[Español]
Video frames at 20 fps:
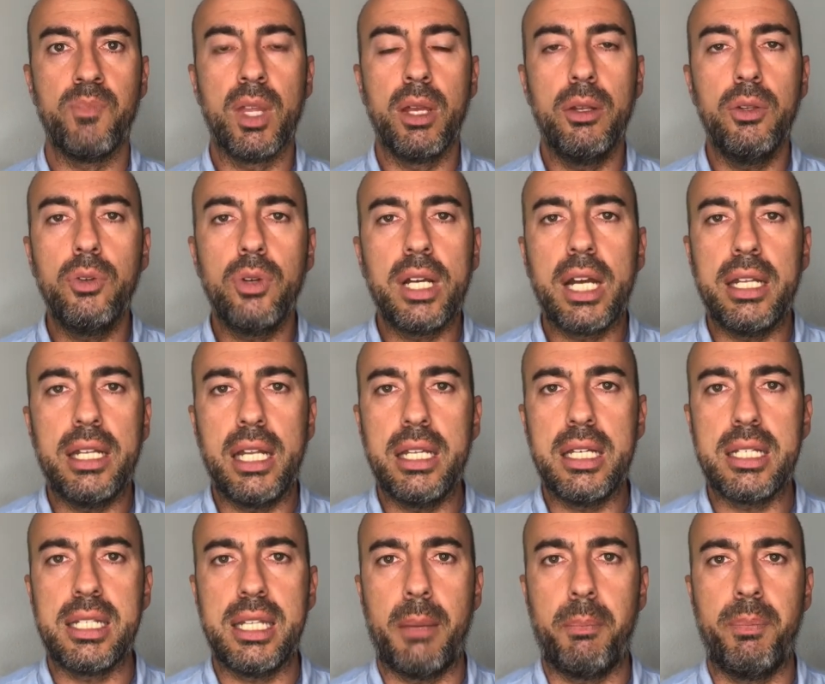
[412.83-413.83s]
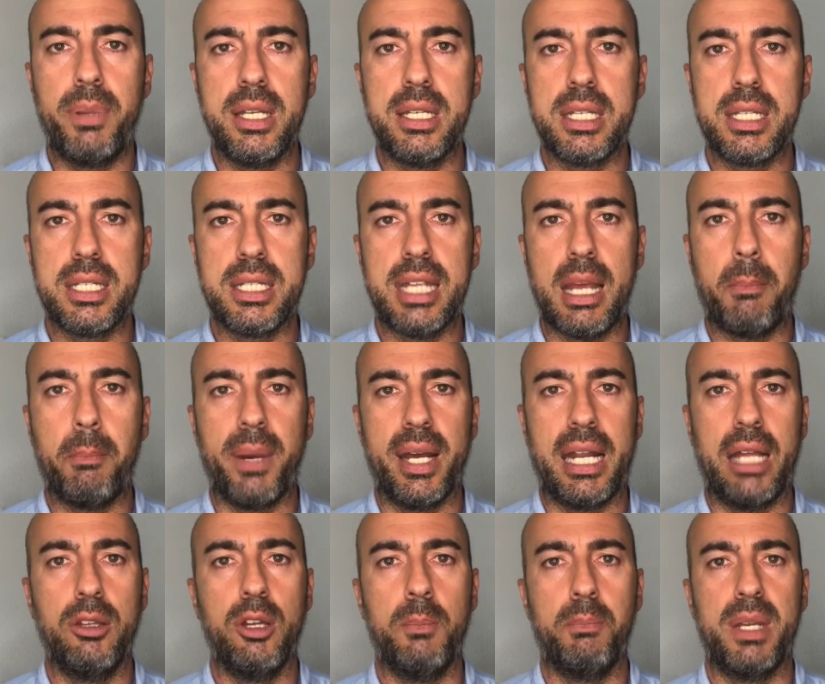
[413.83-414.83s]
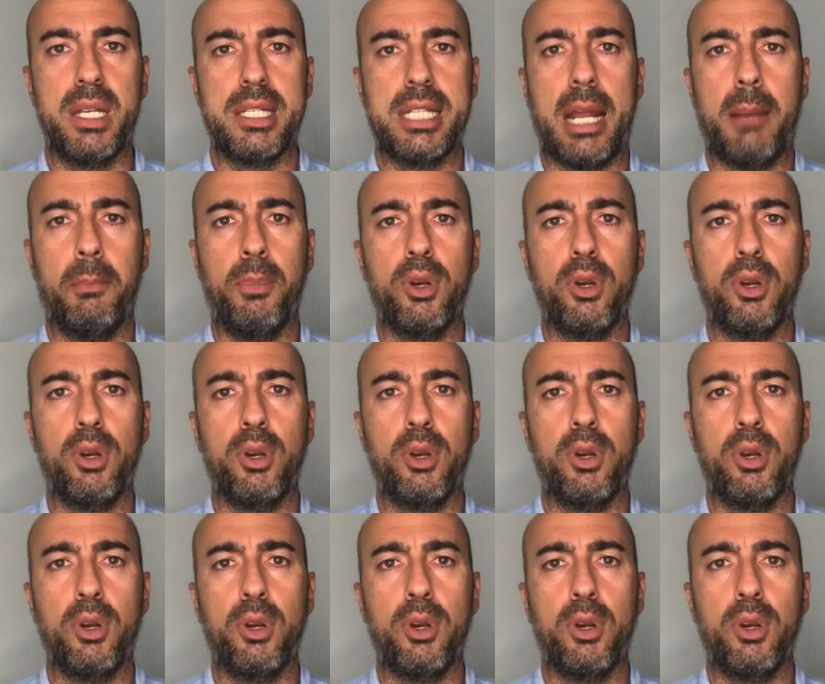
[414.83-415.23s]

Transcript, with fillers: Nunca nadie se ha, parado en pensar